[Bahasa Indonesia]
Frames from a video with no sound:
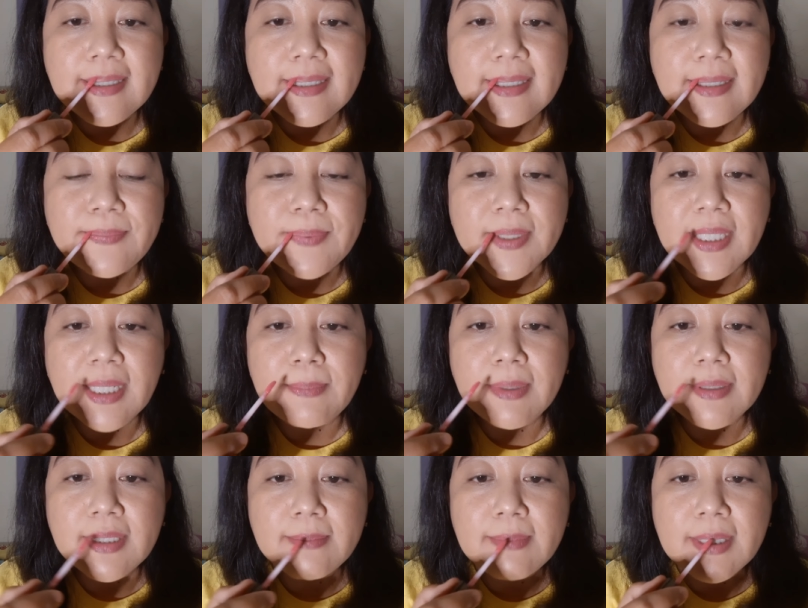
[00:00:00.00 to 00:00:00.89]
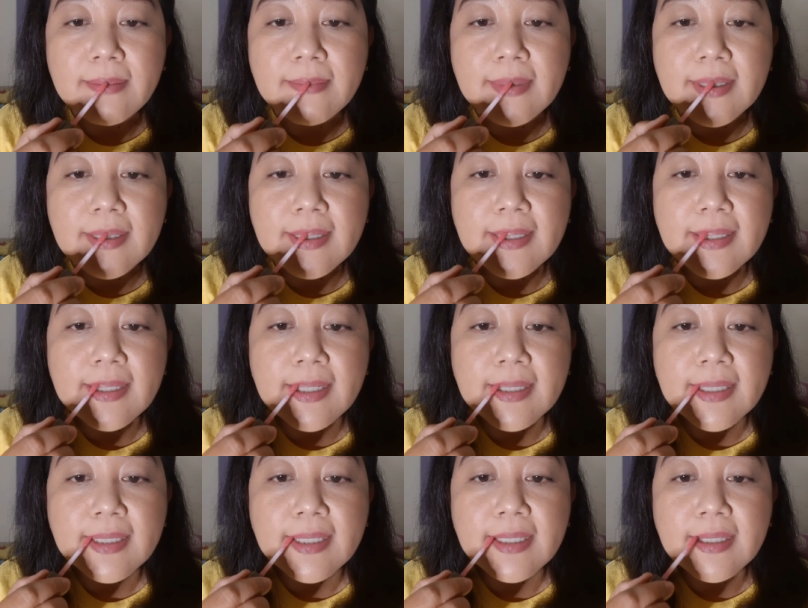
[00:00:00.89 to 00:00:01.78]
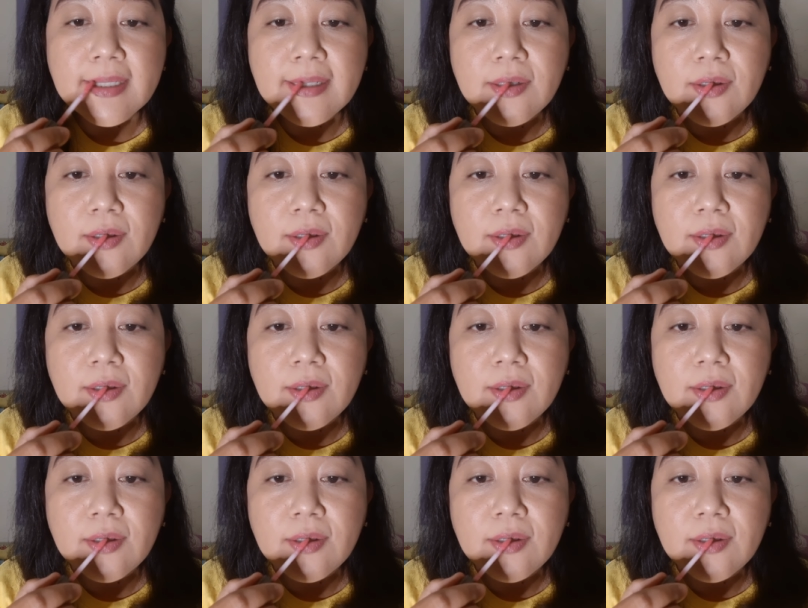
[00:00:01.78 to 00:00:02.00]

e, pertamanya memang kelihatannya